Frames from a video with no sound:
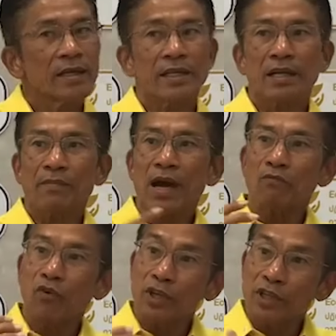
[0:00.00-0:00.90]
ในสภา
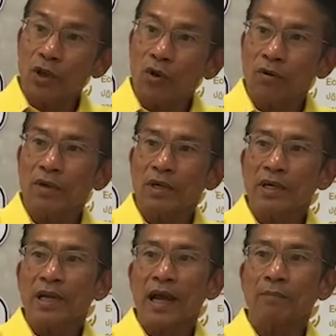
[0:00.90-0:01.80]
พฝนตก
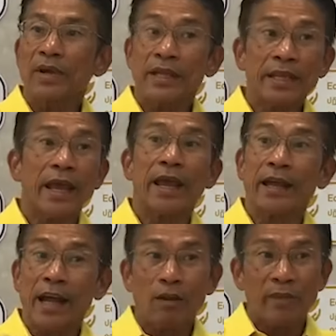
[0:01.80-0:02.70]
อาจจะแจ้ง
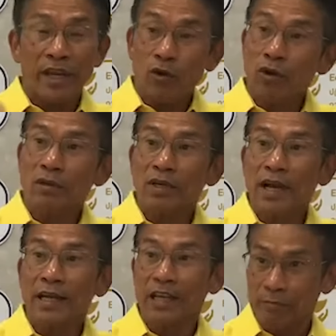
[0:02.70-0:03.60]
อาจจะงด
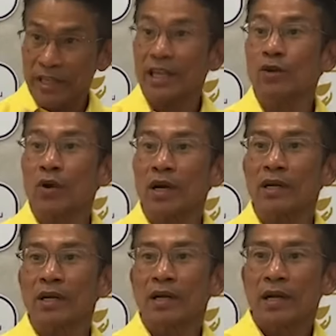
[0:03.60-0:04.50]
อาจจะไม่สะดวก
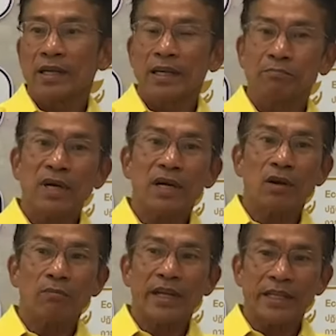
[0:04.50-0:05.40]
เมื่อ
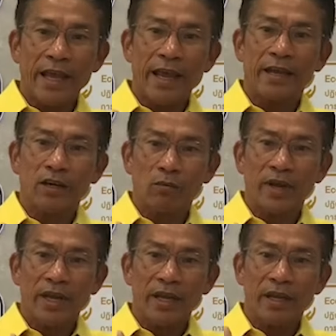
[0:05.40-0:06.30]
เราไปแจ้งเรา
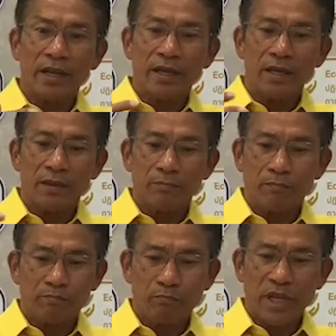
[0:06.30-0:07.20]
ไป
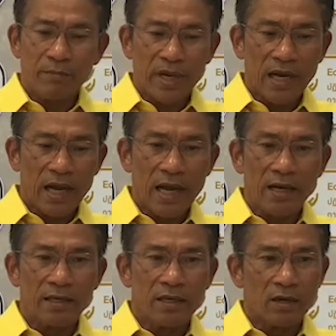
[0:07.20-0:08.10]
ปิดประกา
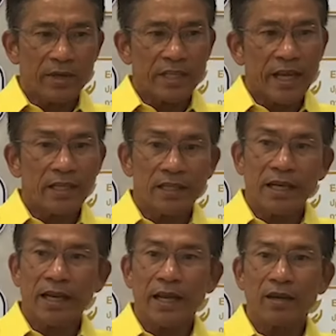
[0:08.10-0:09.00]
ศ หรือเราไปแจ้งเตื
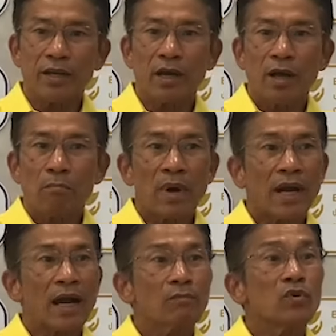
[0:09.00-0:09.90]
อนแล้ว บา
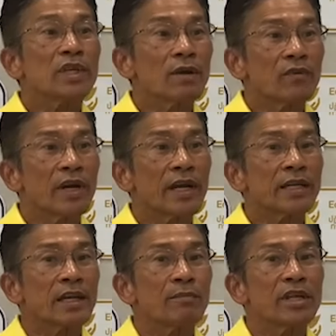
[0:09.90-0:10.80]
งครั้งผู้ใช้ไฟ
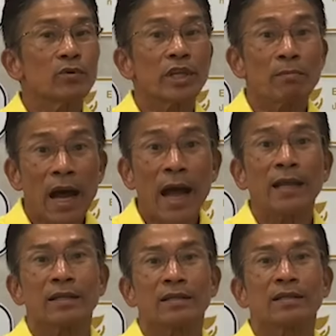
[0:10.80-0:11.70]
อาจจะไม่อยู่ที่บ้าน